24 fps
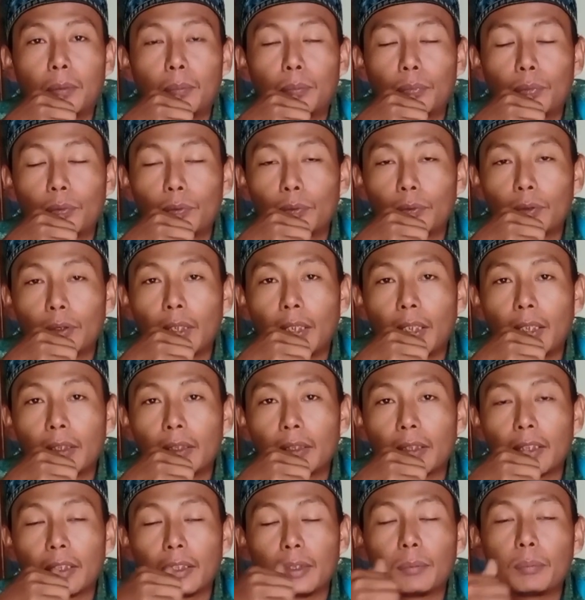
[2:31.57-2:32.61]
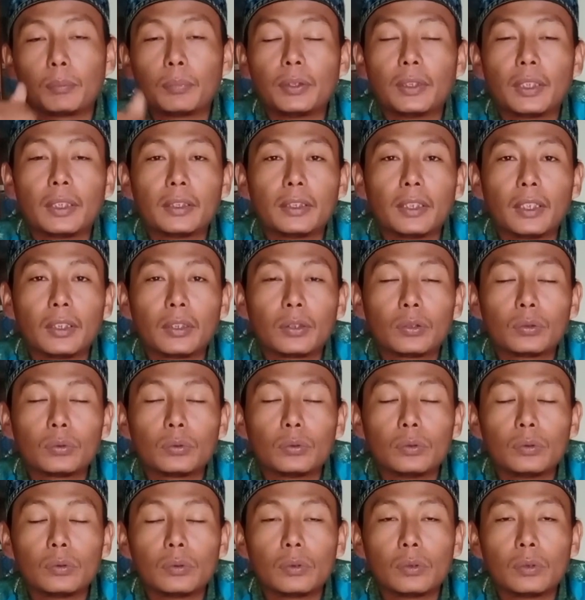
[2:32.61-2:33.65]
mempunyai kelebihan
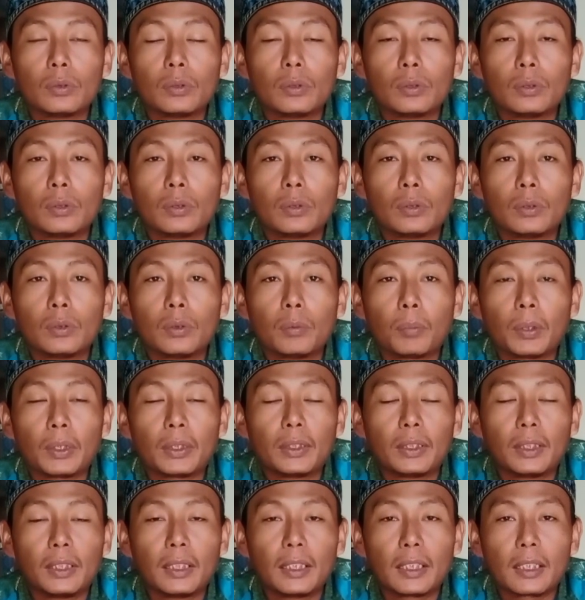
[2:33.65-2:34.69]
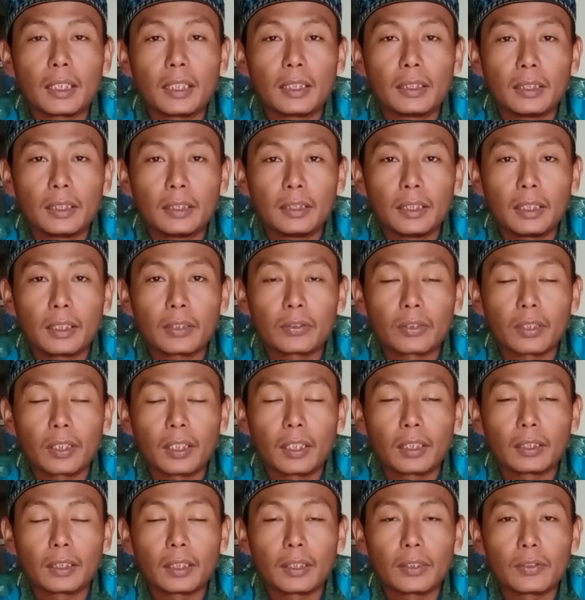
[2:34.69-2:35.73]
yaitu pendengarannya yang
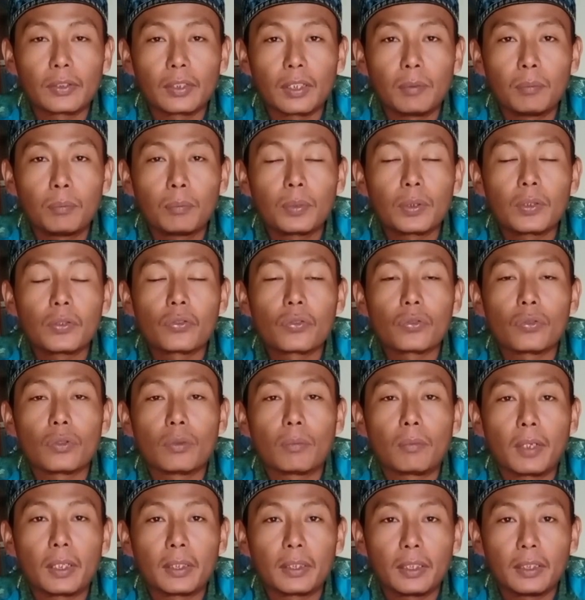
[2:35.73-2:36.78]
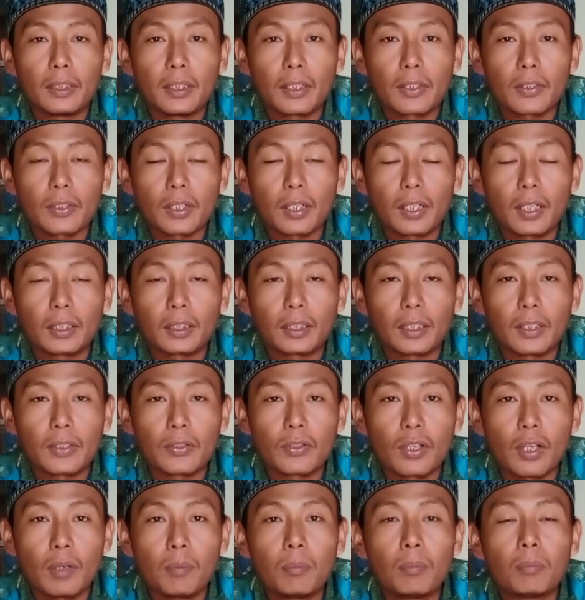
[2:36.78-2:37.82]
sangat tajam, penciumannya yang sangat
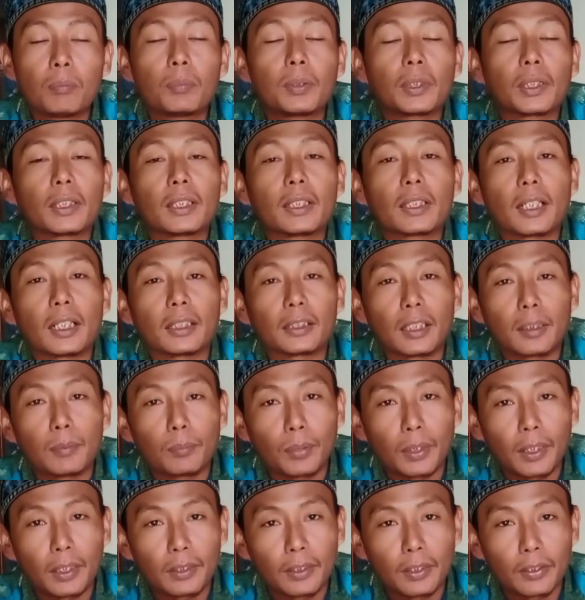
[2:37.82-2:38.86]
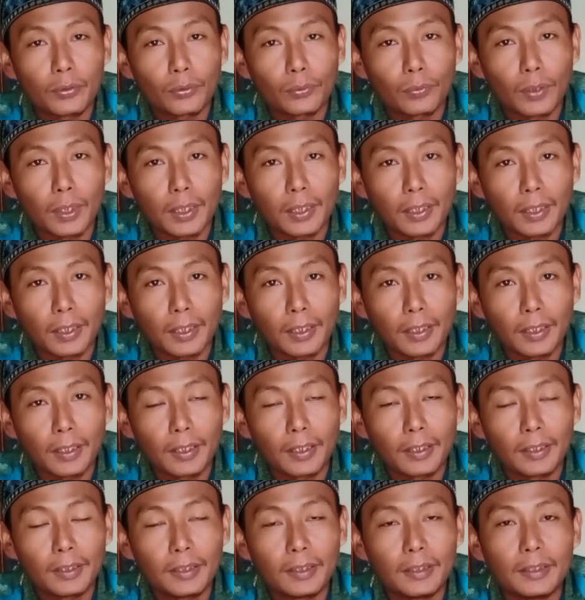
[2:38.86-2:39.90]
tajam, bergerak tanpa ada suara.
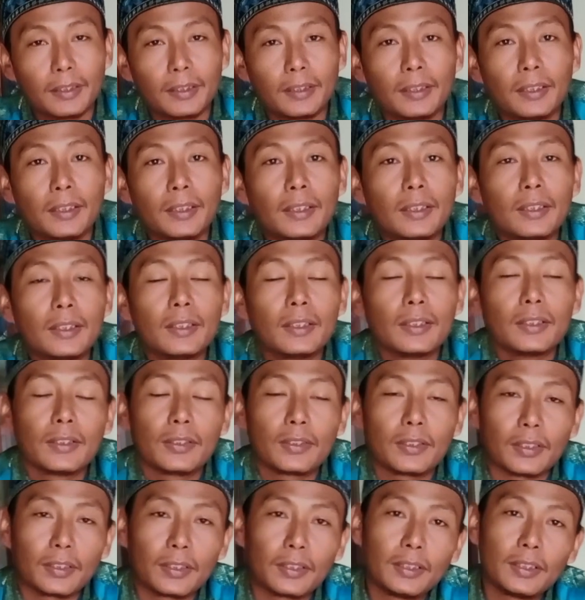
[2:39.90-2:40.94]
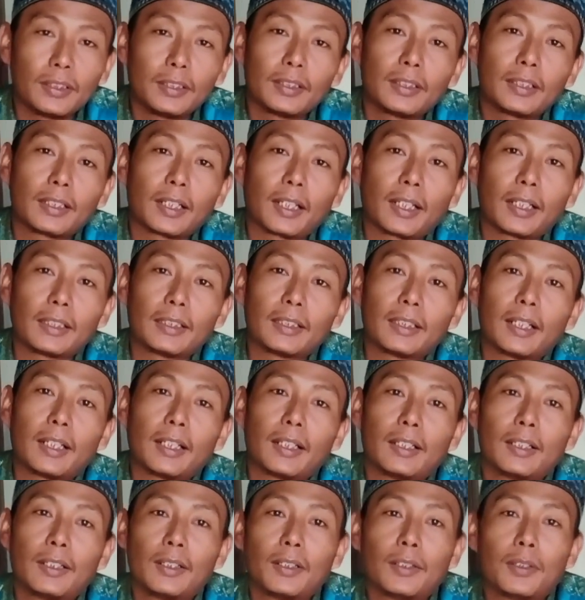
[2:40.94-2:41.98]
Nah, jadi
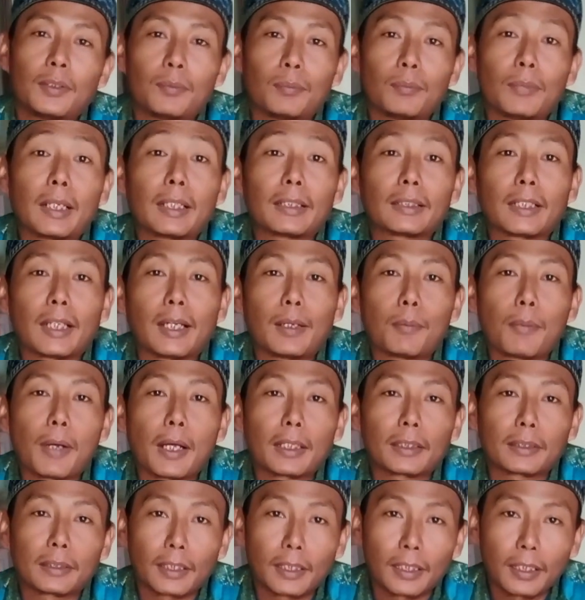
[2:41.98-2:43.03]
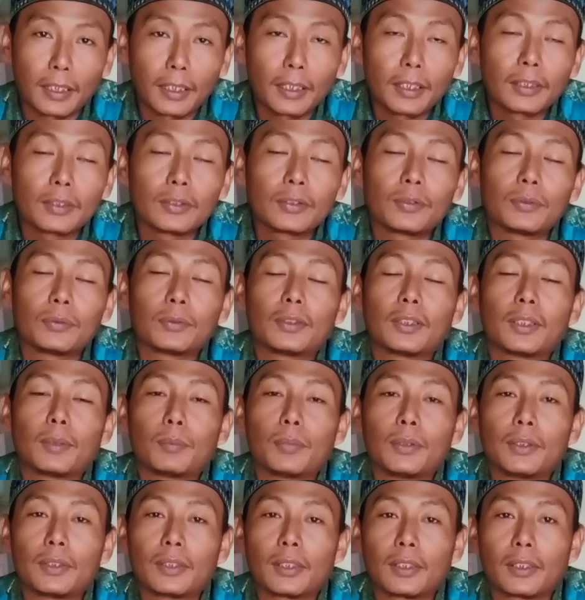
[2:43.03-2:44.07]
kayak mata-mata
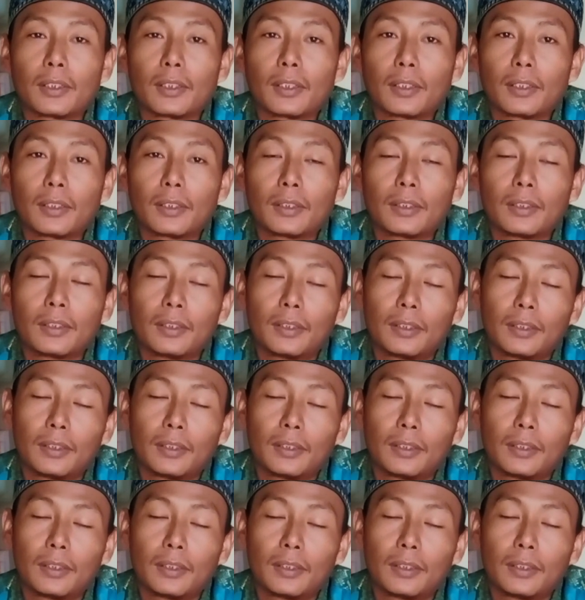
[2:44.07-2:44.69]
juga bisa